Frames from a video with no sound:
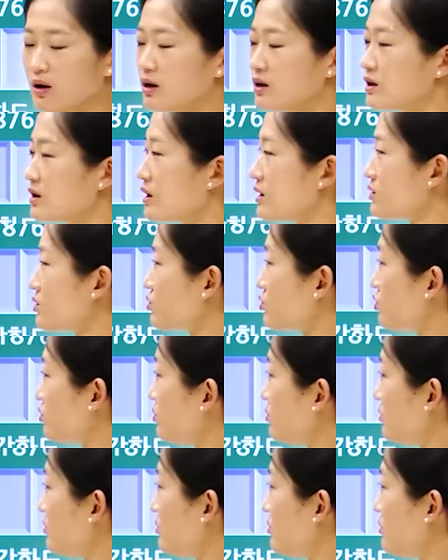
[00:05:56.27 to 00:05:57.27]
그래서
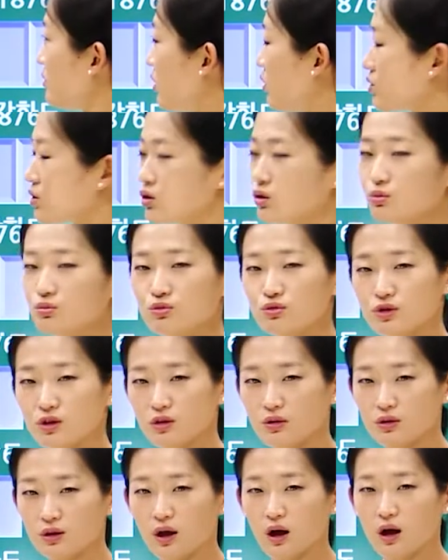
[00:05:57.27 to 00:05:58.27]
좀 어려운
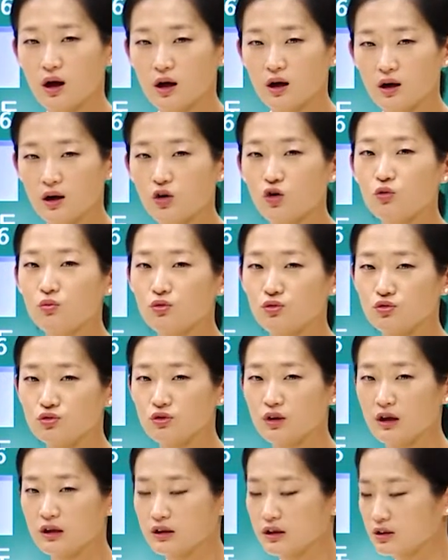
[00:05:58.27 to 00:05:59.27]
문제였다라고 볼
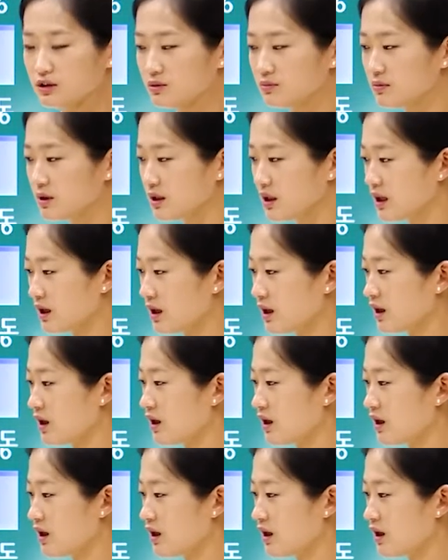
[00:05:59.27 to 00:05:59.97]
수가 있겠습니다.